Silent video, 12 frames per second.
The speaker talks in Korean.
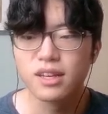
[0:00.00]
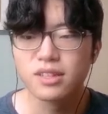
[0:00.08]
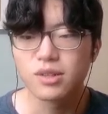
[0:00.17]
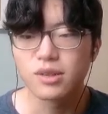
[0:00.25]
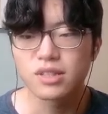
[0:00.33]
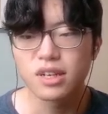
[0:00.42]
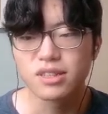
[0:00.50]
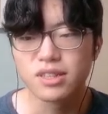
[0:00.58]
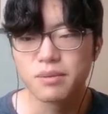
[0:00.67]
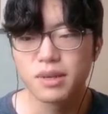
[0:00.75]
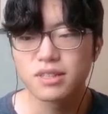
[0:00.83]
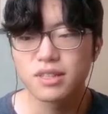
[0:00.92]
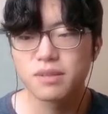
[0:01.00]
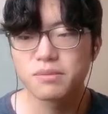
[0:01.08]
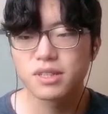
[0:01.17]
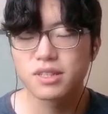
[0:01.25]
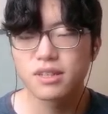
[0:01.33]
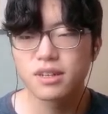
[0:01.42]
정작 일반
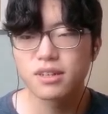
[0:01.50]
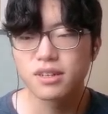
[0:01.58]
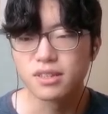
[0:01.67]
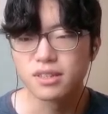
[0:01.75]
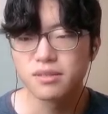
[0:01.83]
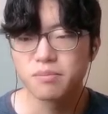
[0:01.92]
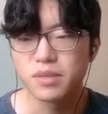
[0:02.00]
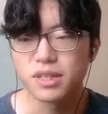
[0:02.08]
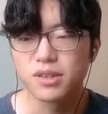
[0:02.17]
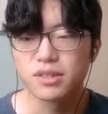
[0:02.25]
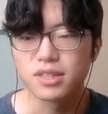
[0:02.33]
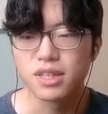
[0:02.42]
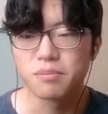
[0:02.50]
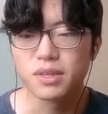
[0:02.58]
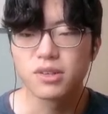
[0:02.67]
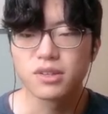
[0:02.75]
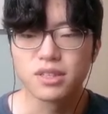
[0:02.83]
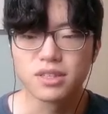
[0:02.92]
사람들이 생각하는 비건이나
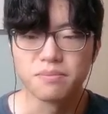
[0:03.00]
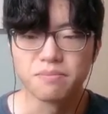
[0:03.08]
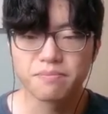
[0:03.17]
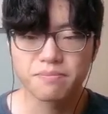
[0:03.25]
비거니즘,